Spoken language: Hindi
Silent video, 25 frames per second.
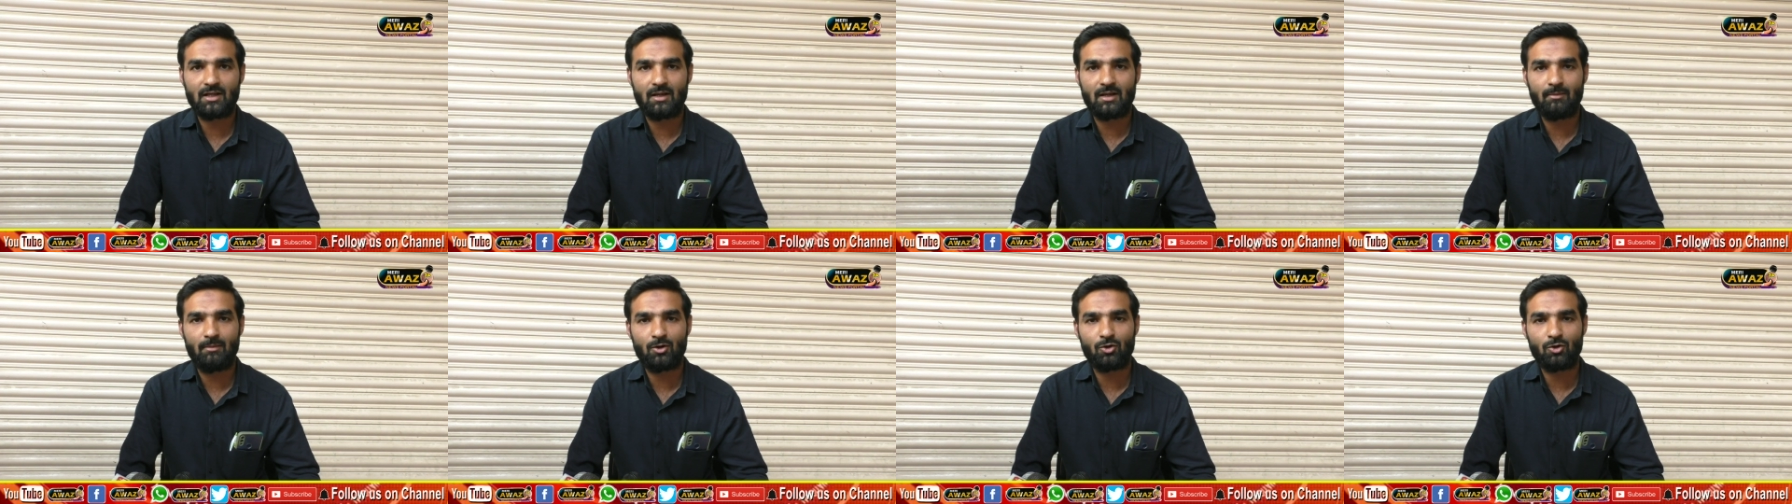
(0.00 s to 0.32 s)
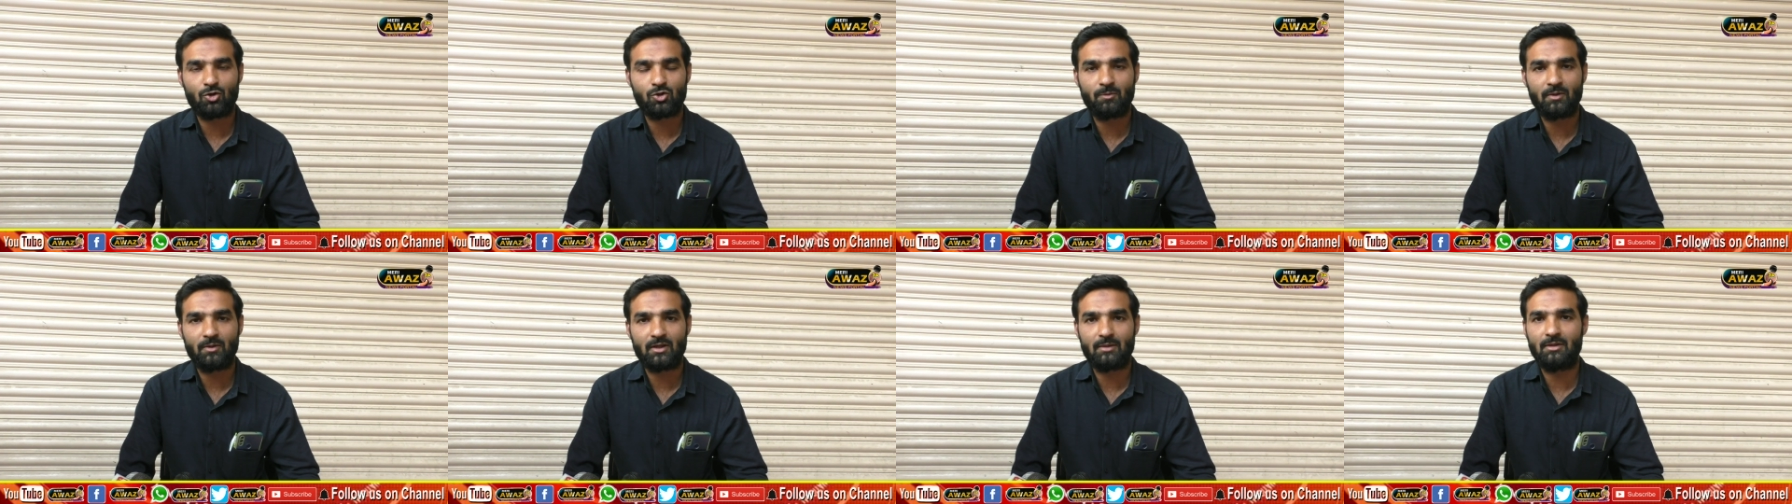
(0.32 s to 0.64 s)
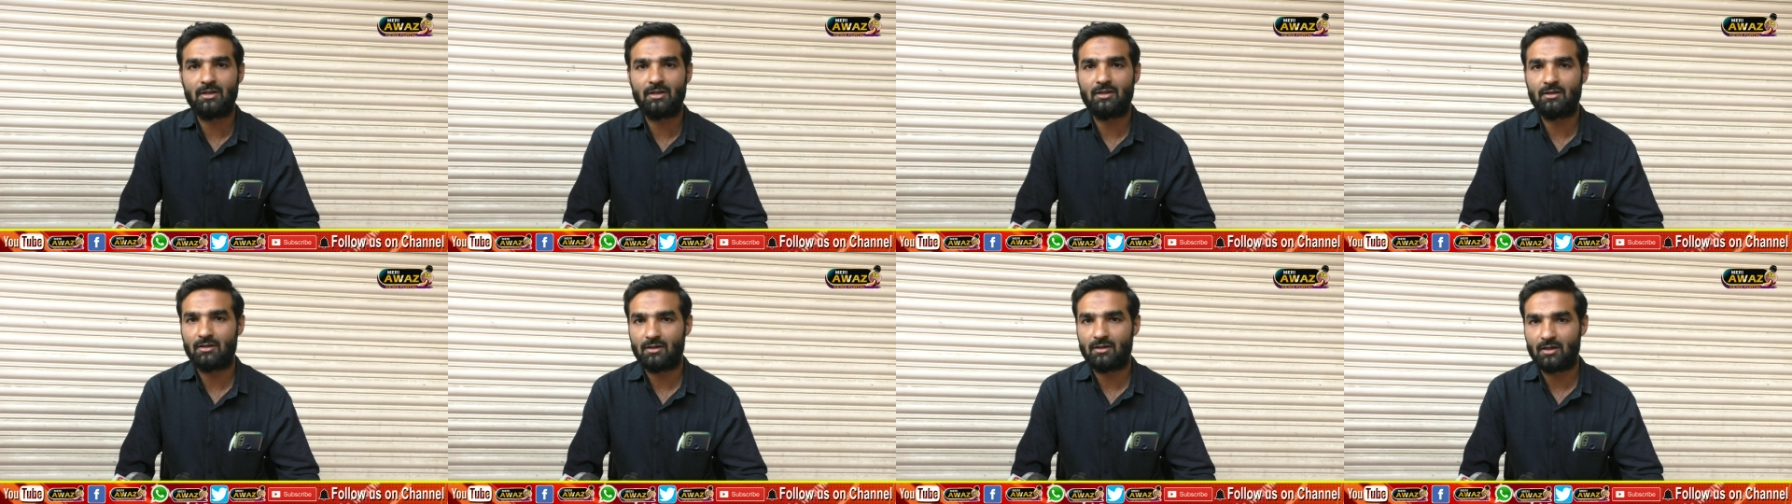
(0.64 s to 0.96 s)
अमाउंट उस पर
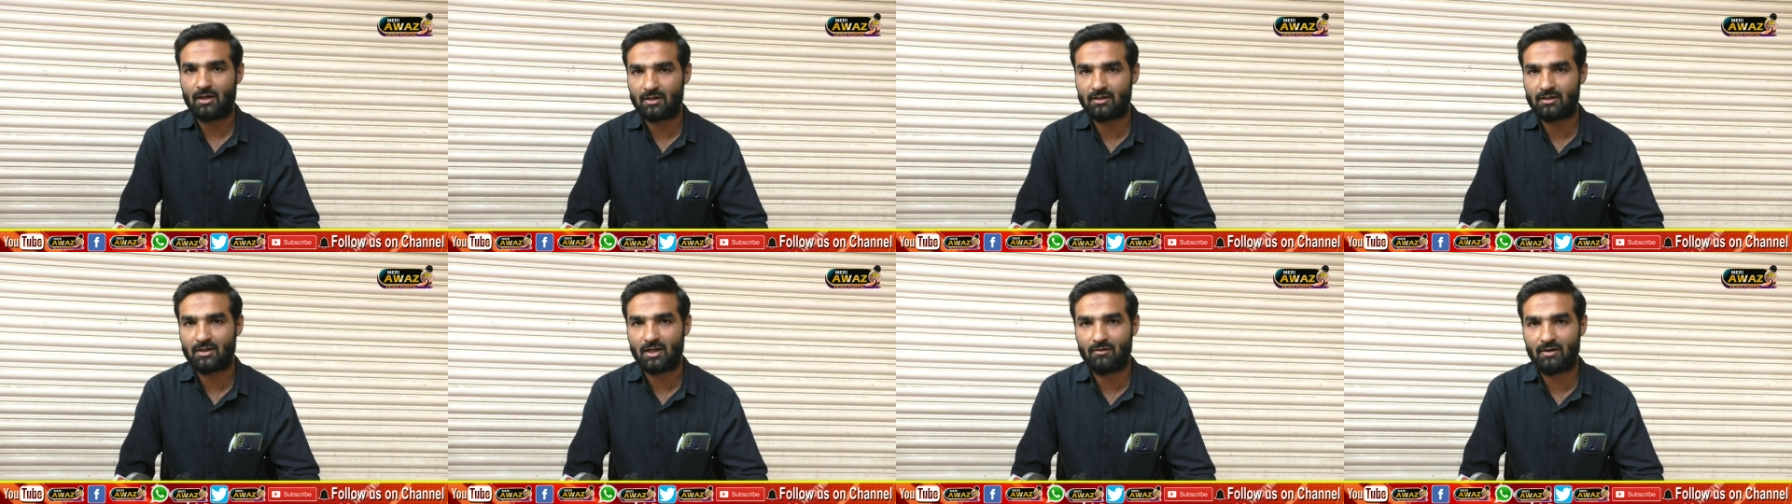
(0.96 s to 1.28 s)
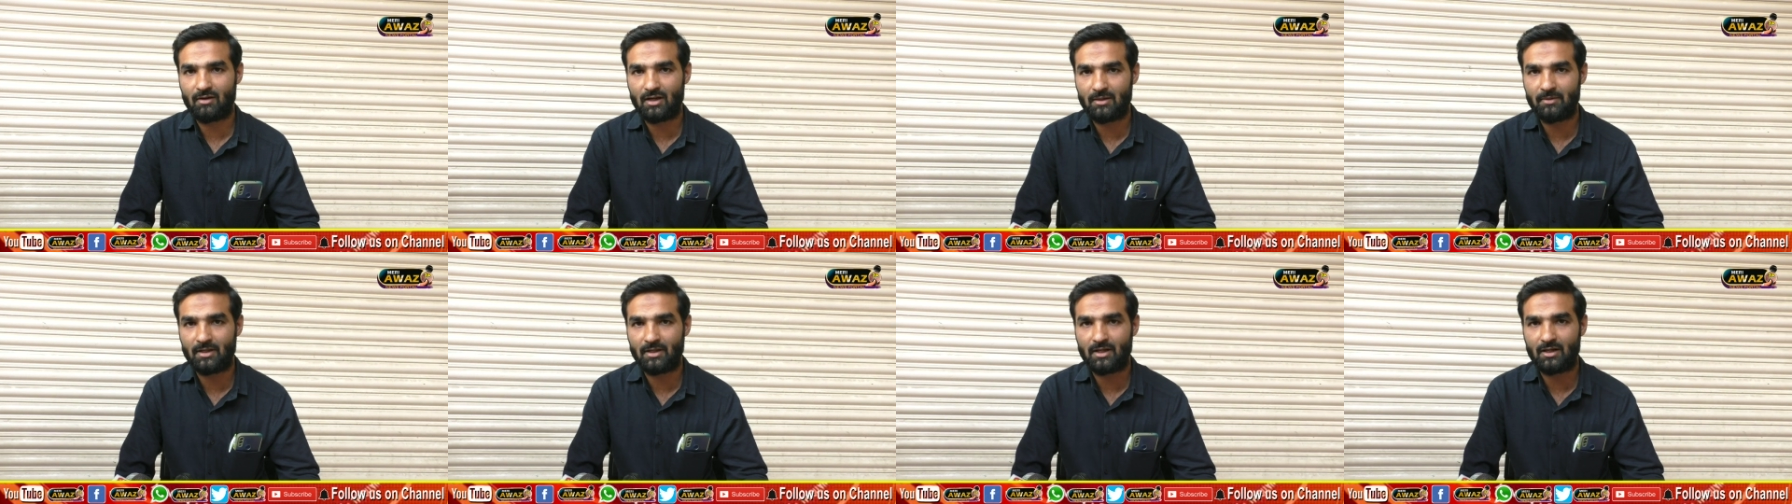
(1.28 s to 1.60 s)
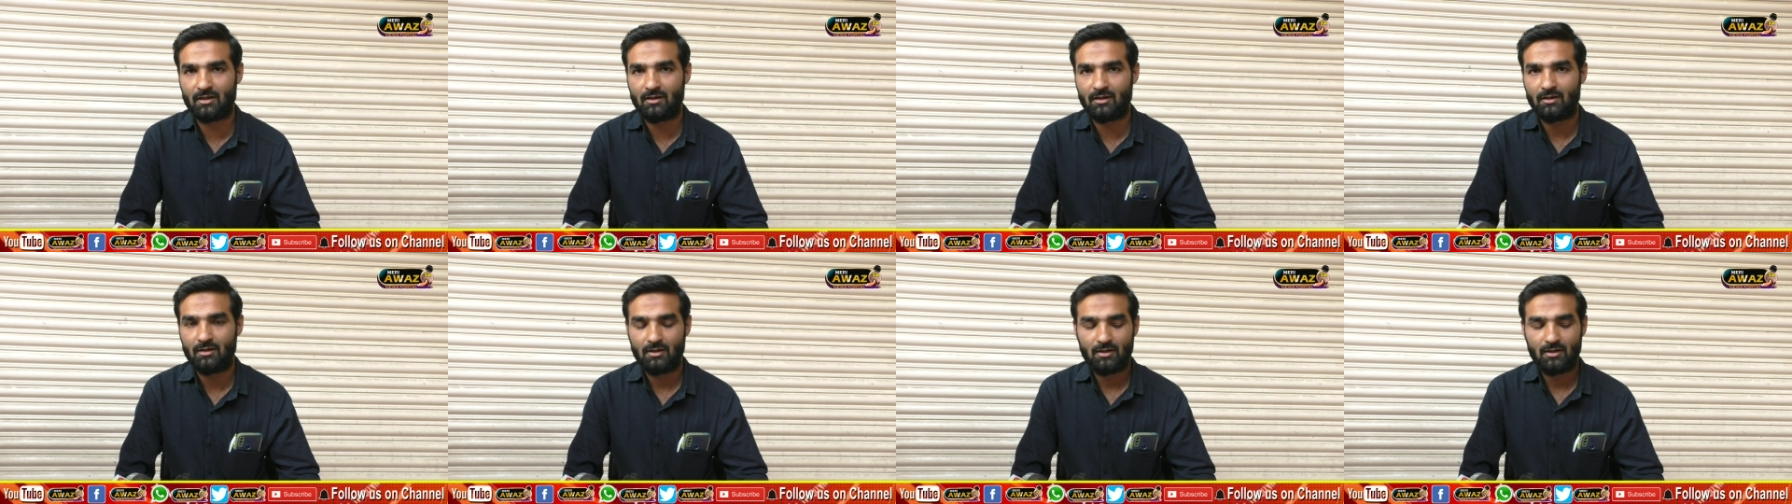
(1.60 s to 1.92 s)
अभी अटका हुआ है मेरा